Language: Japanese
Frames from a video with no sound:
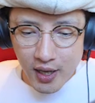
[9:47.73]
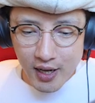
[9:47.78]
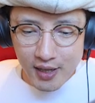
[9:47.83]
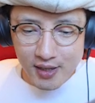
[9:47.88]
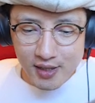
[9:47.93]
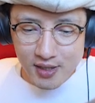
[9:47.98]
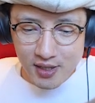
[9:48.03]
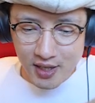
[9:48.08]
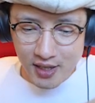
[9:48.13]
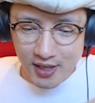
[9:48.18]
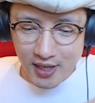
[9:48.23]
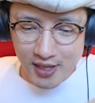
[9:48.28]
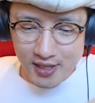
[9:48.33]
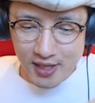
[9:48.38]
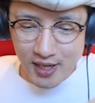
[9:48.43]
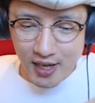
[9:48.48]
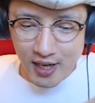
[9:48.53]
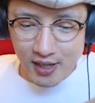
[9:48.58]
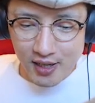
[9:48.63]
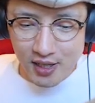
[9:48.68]
やっつけた
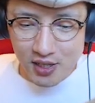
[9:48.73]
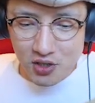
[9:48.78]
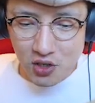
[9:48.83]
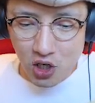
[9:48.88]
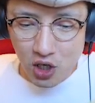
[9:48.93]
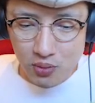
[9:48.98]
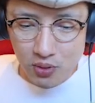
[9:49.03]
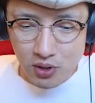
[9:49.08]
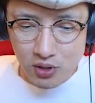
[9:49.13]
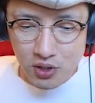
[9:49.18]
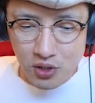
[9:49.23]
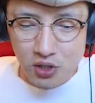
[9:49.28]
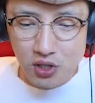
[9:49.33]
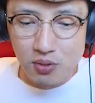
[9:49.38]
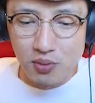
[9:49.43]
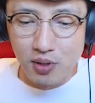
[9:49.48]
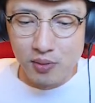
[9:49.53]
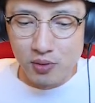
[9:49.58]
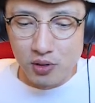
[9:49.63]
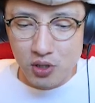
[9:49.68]
ぜ。でその分
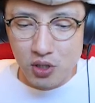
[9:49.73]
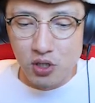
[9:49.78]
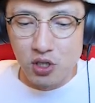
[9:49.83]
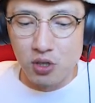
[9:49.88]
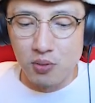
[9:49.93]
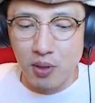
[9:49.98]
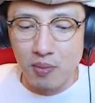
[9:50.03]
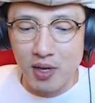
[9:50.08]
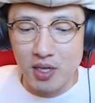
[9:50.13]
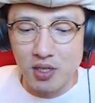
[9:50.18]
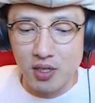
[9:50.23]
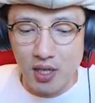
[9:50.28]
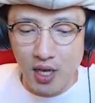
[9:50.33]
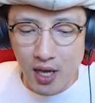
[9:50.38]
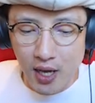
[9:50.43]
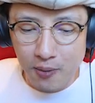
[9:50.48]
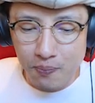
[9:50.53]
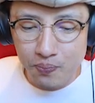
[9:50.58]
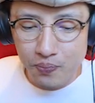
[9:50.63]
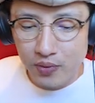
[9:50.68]
進む進みます
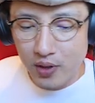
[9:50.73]
ね。